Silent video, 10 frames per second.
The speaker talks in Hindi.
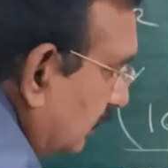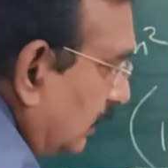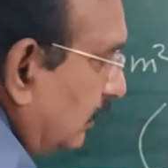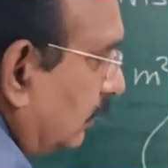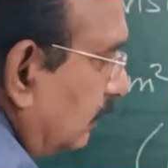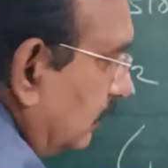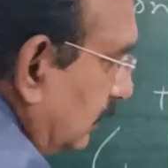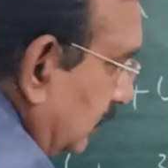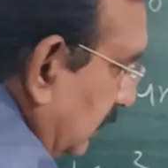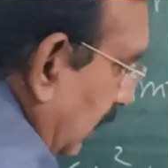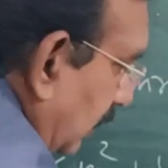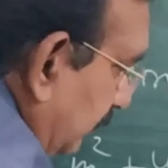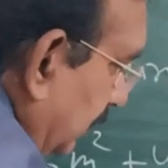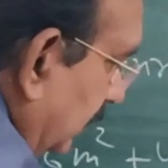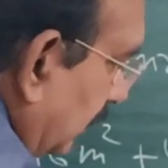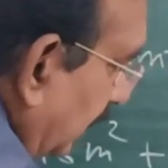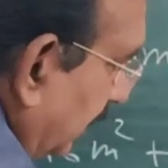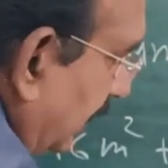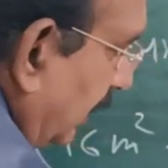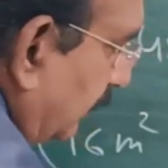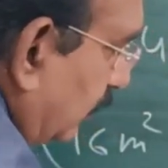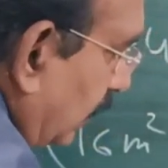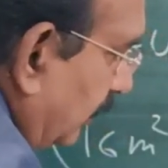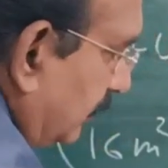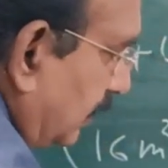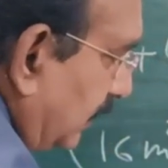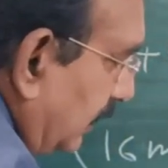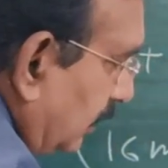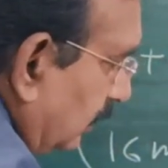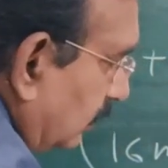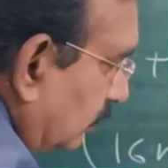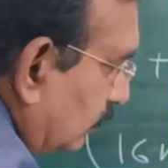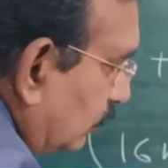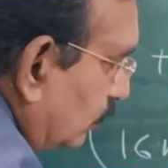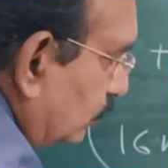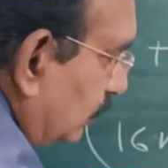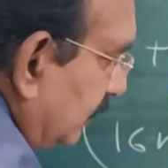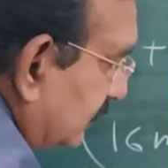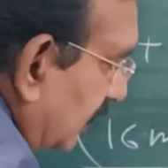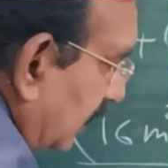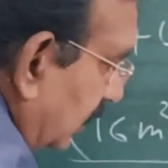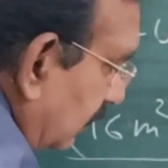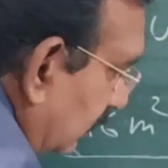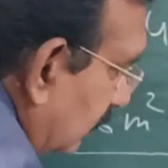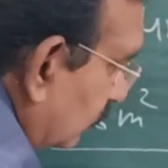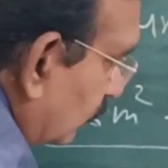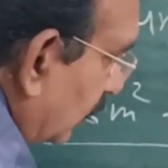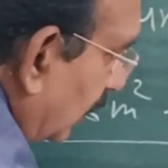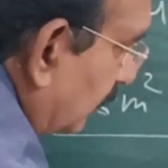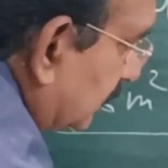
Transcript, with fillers: धन यहाँ भी एक एम और एम कट गया दो दूनी चार तो क्या